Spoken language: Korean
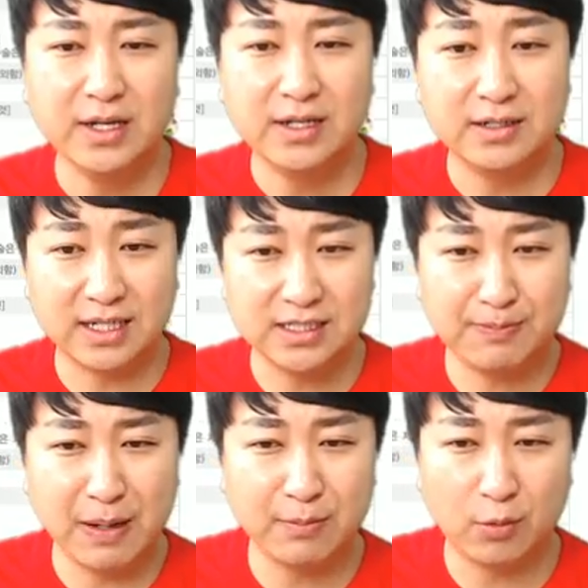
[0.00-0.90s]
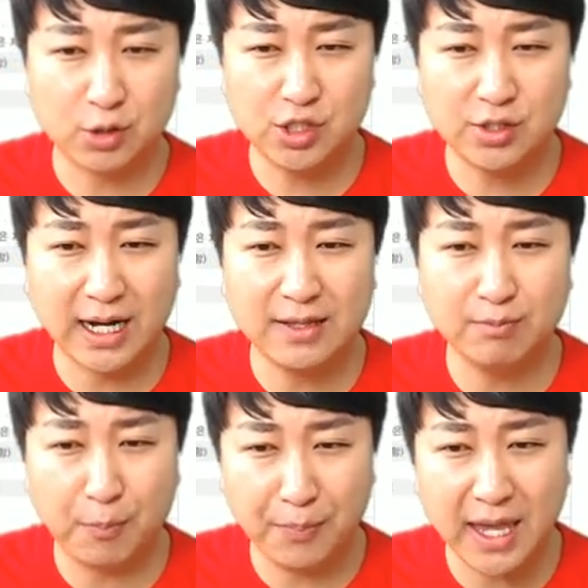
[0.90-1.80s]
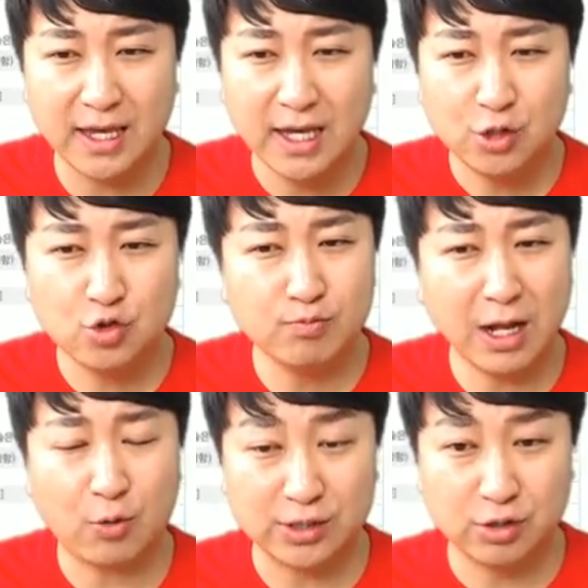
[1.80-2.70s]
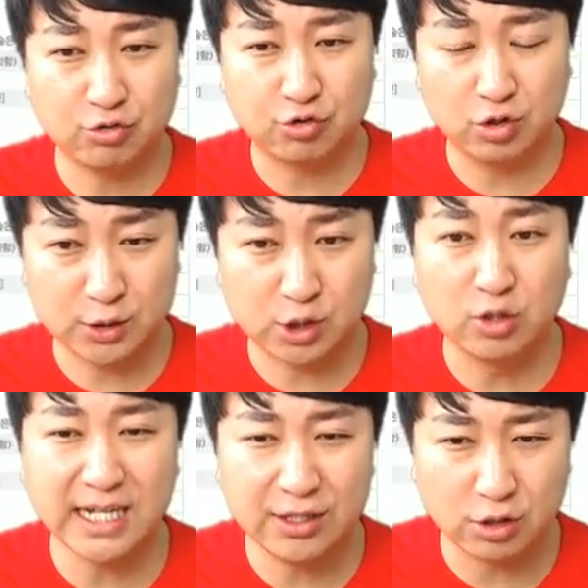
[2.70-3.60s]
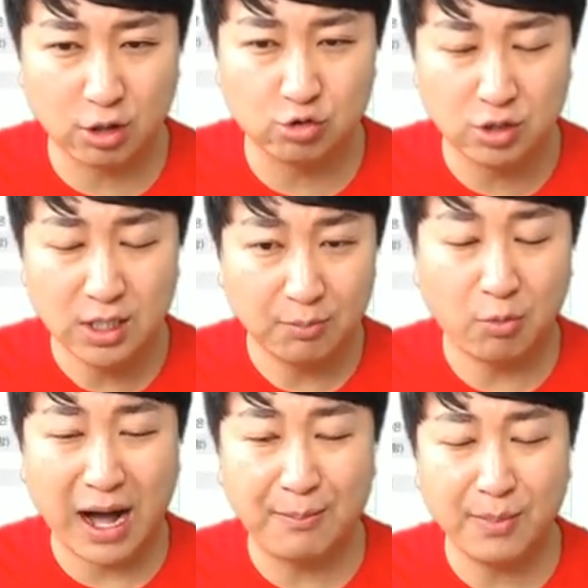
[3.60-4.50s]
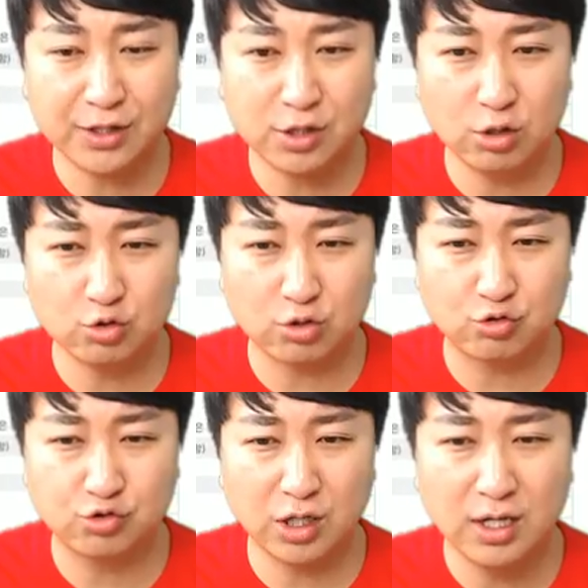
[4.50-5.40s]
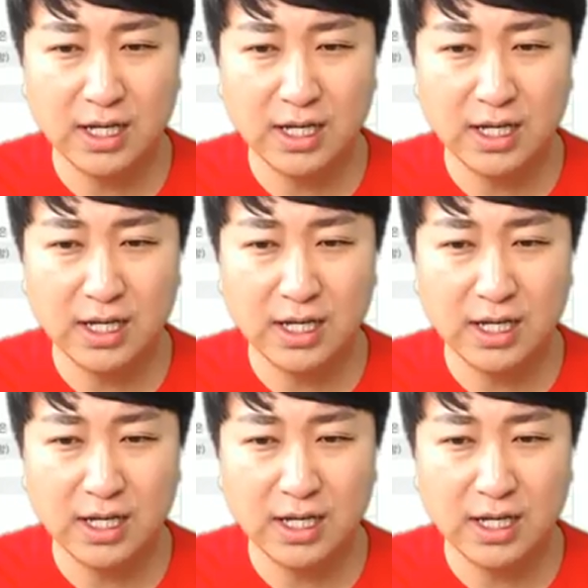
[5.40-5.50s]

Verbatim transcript: 일단 18번 뭐귀관뭐 폐, 흉말 관여 수술, 뭐 절제하는 경우, 뭐 암 같은 경우도 그렇고요.